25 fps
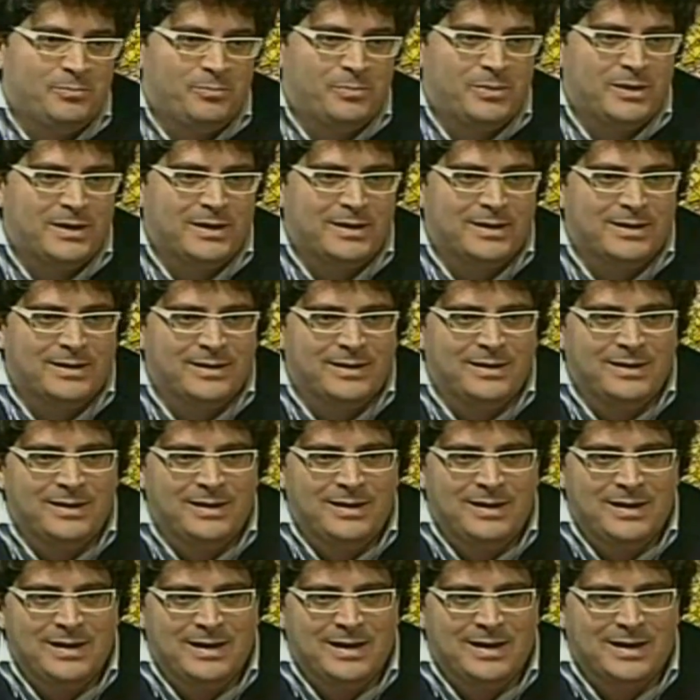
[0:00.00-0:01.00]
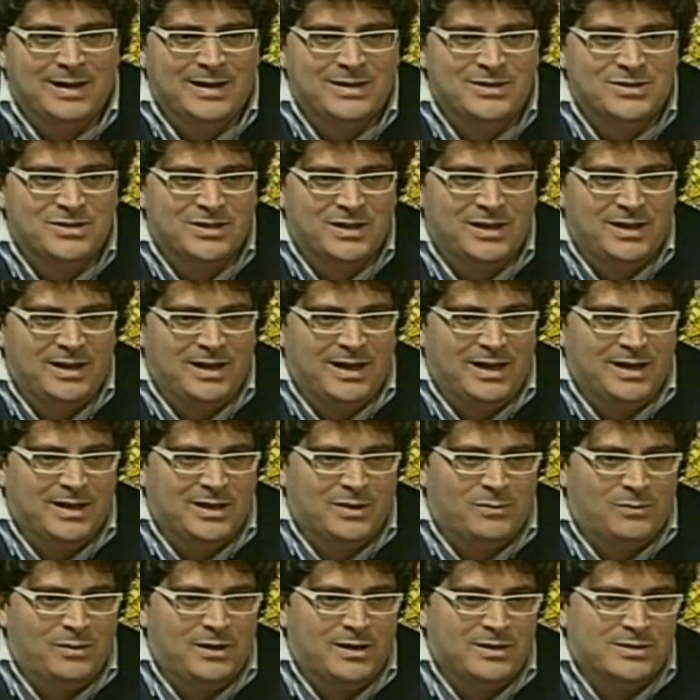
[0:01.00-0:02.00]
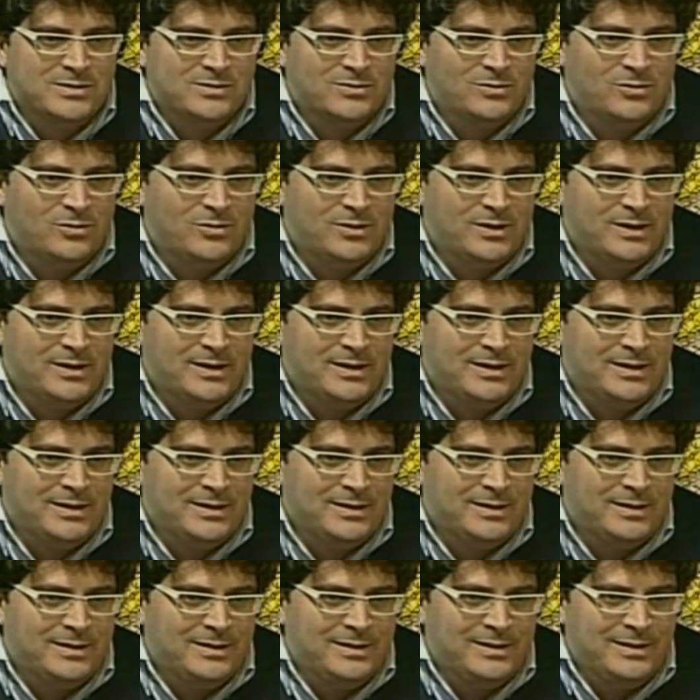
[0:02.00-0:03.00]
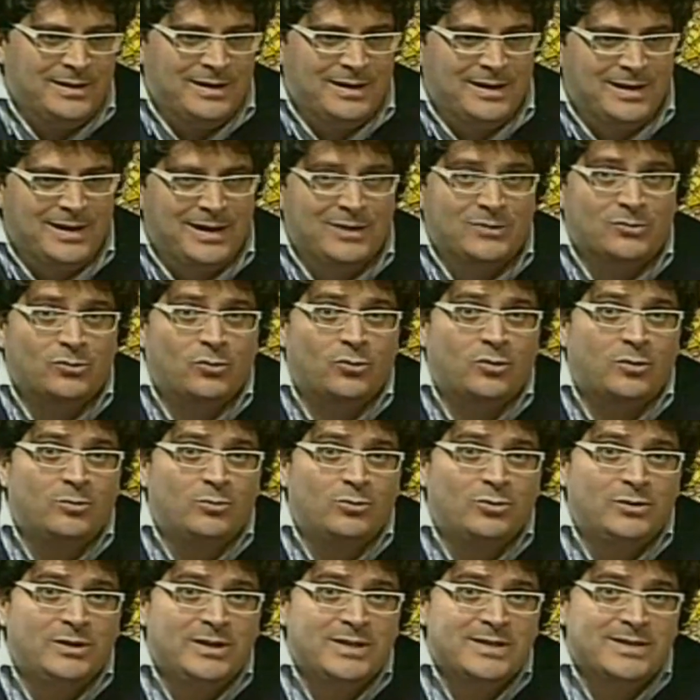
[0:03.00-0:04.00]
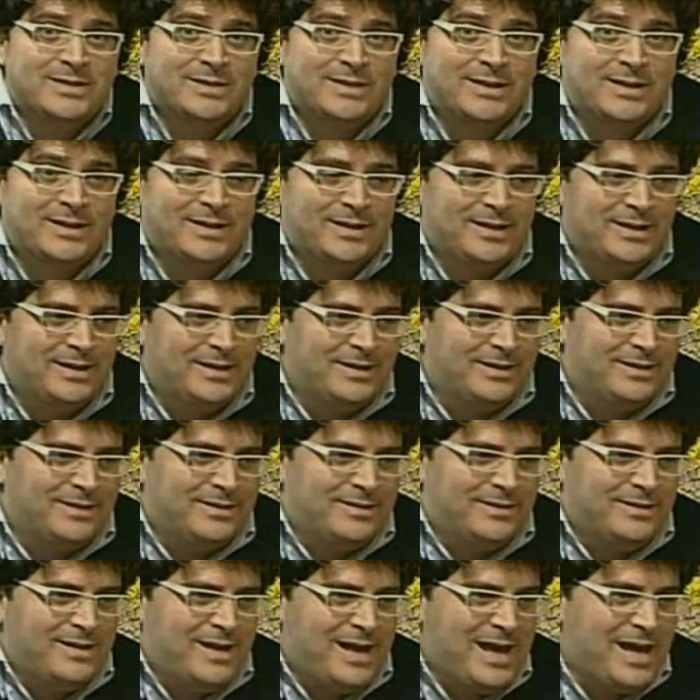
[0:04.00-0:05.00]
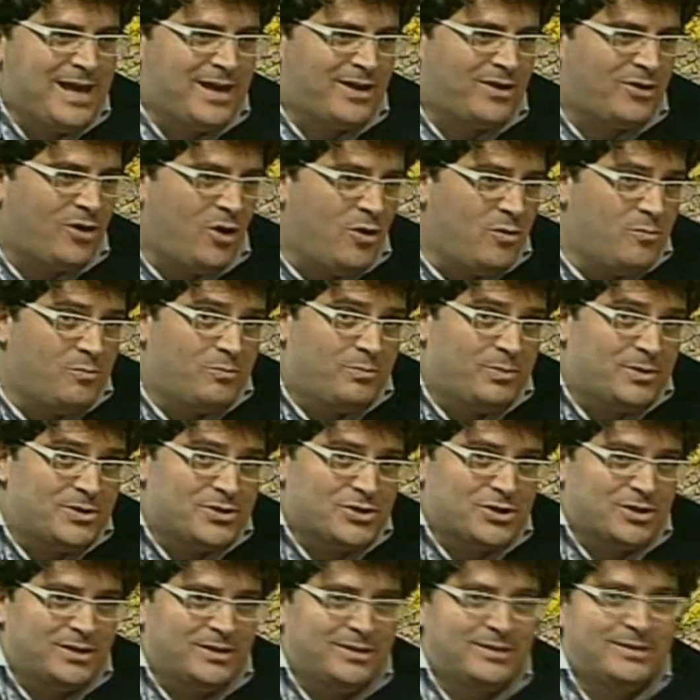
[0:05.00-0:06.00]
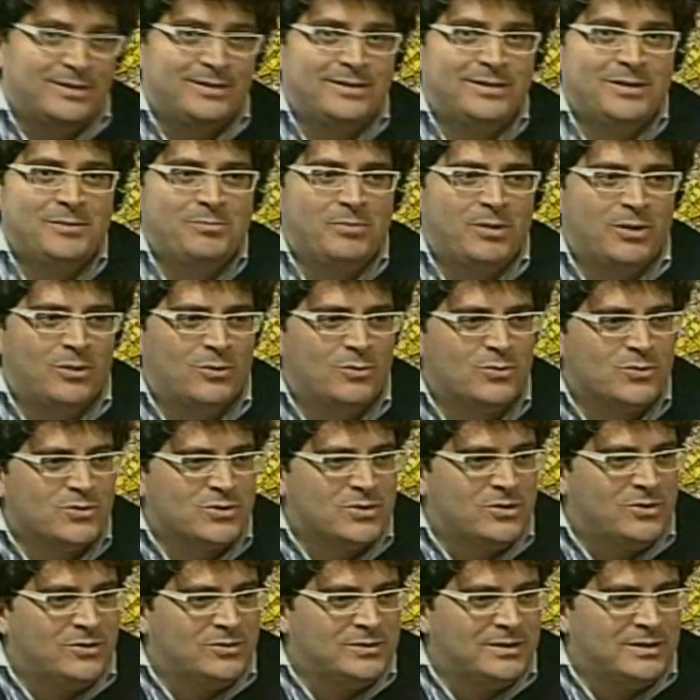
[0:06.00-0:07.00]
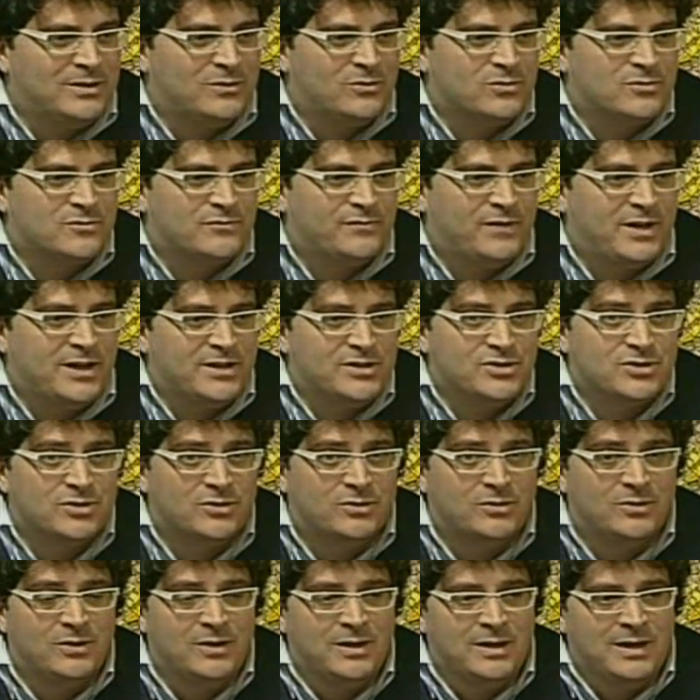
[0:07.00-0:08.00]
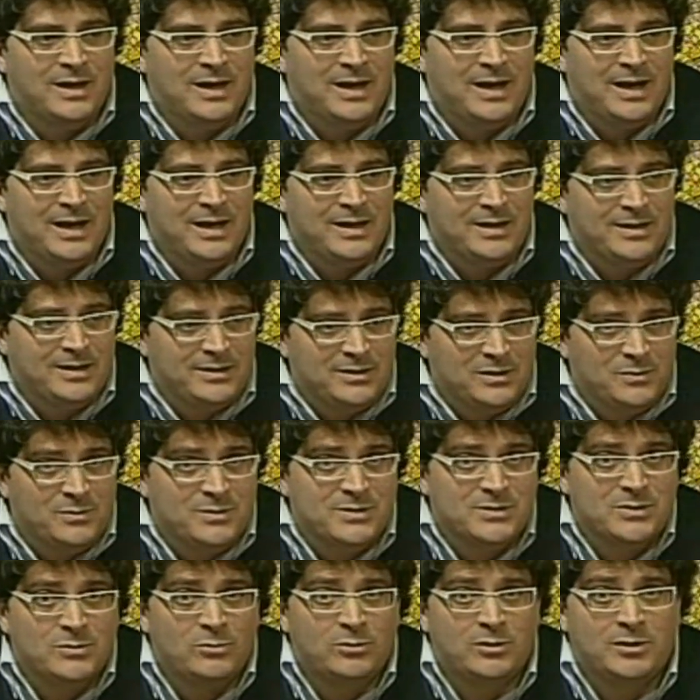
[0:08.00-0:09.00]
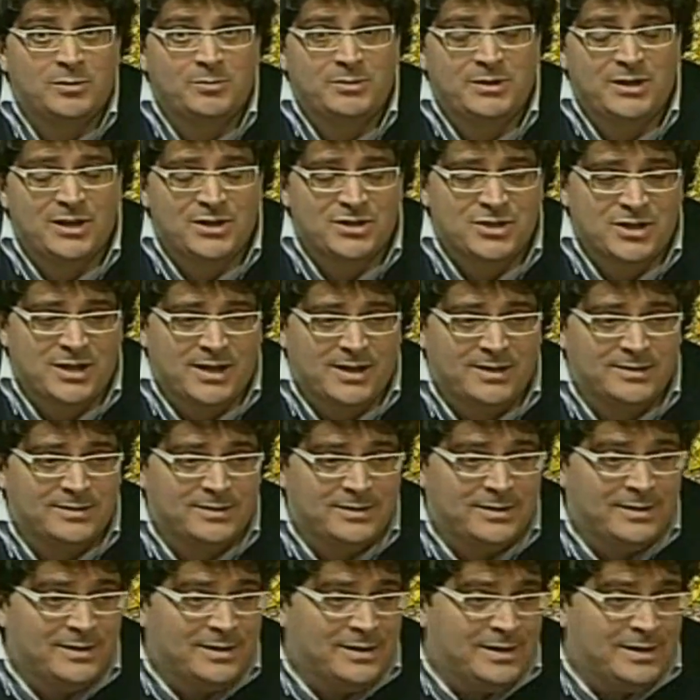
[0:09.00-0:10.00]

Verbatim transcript: per cancellare quella storia catto comunista che è complice di Berlusconi nello sfascio anche di questi ultimi dieci anni.